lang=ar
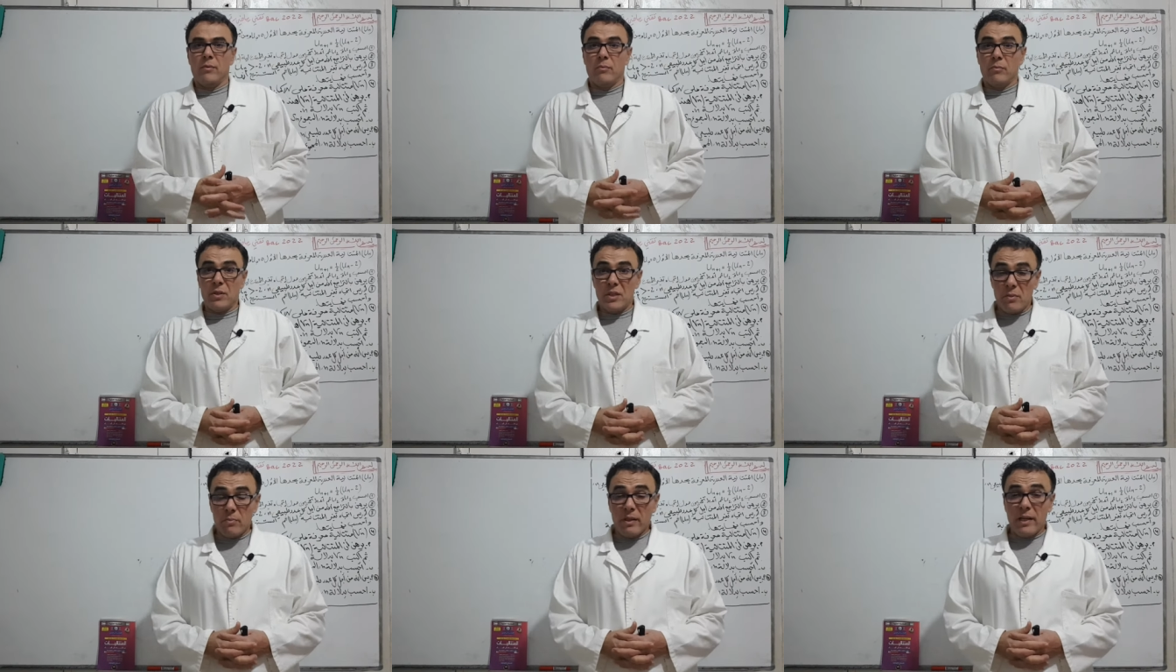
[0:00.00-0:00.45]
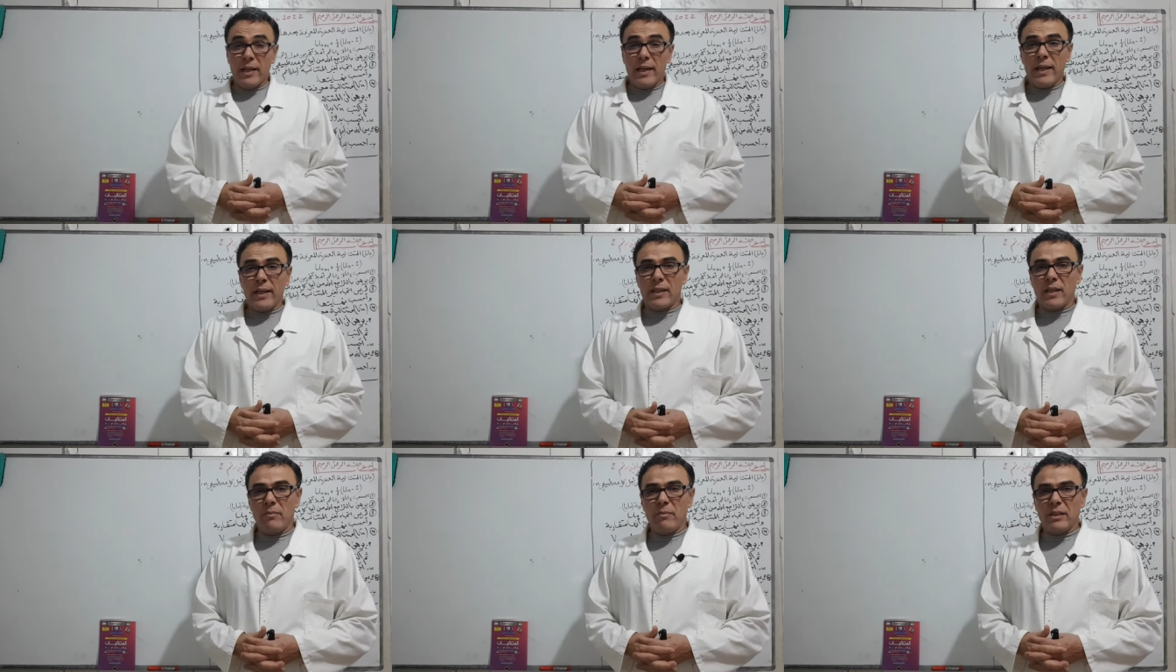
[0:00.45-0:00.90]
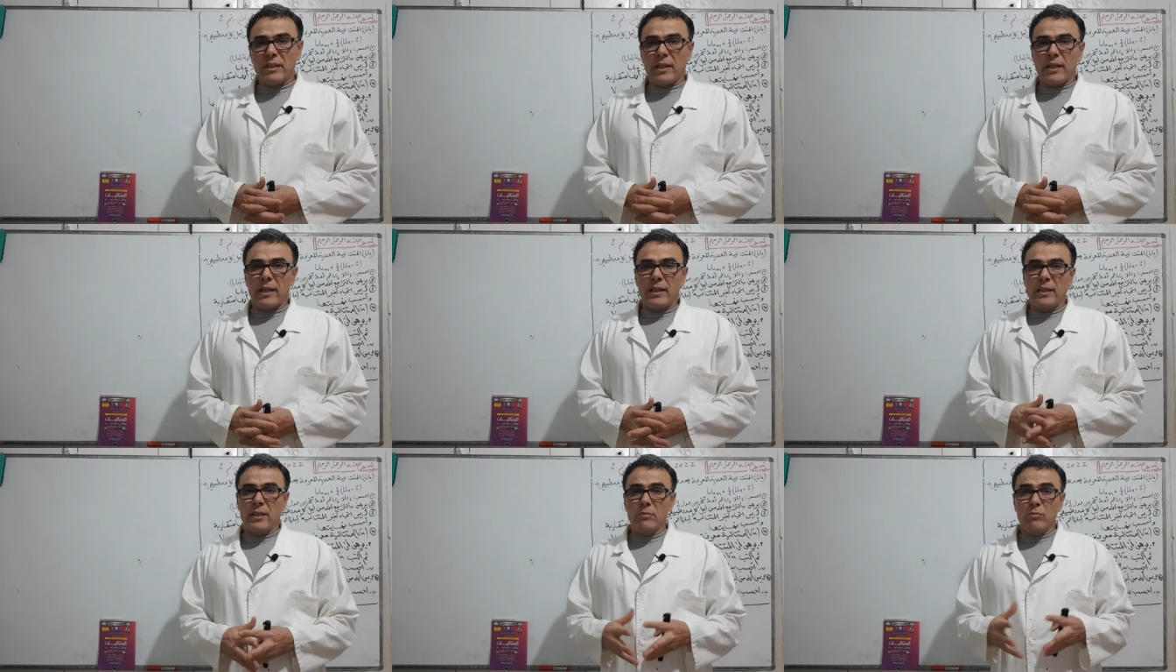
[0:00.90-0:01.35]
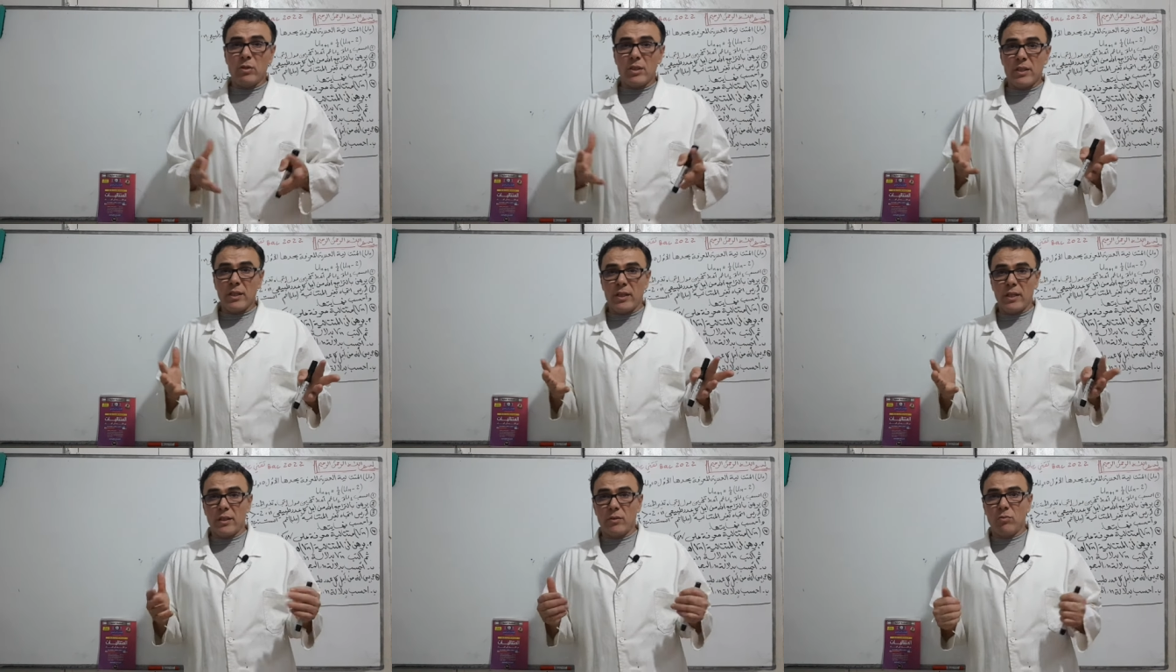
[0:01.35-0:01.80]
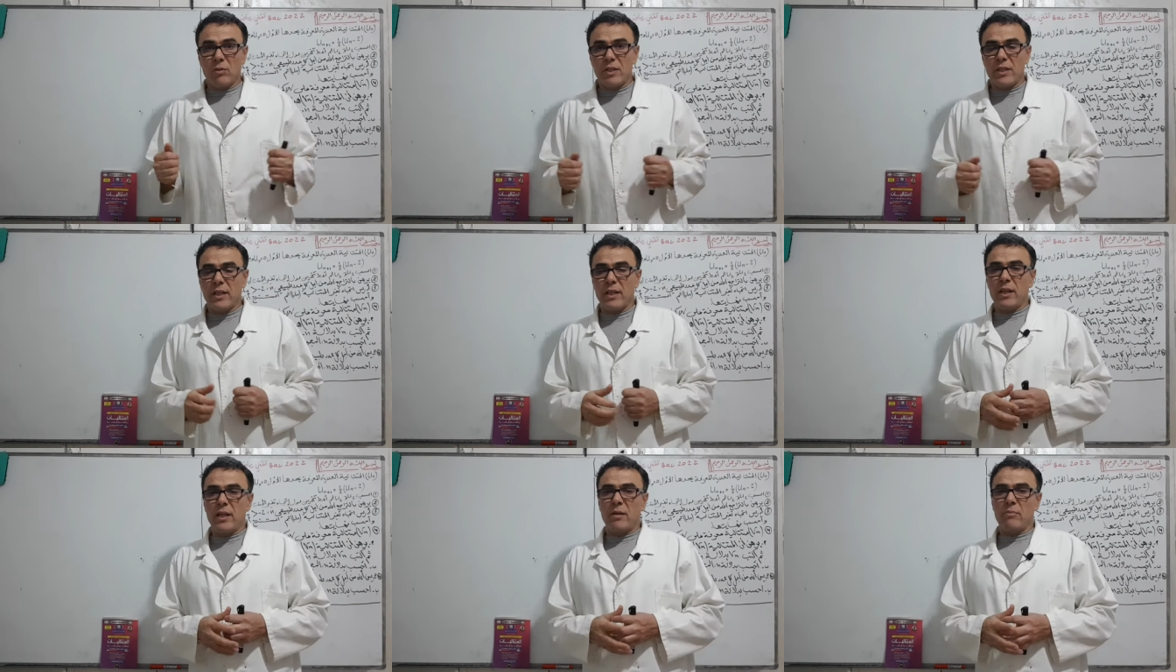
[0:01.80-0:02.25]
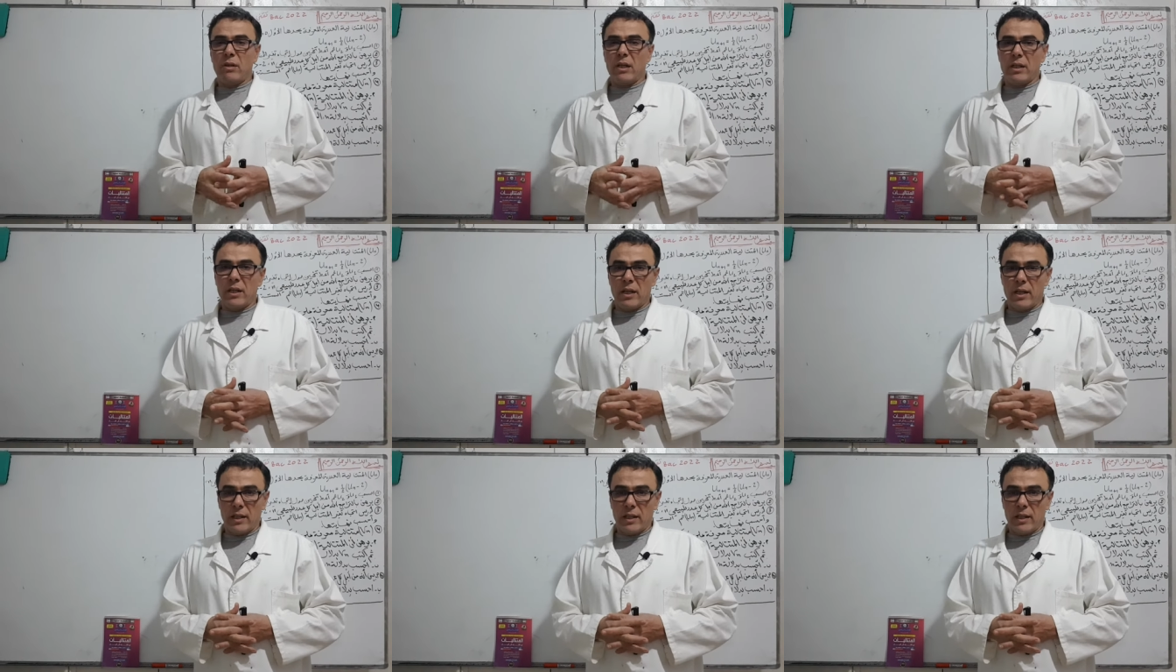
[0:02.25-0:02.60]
بسم الله الرحمن الرحيم والصلاة والسلام على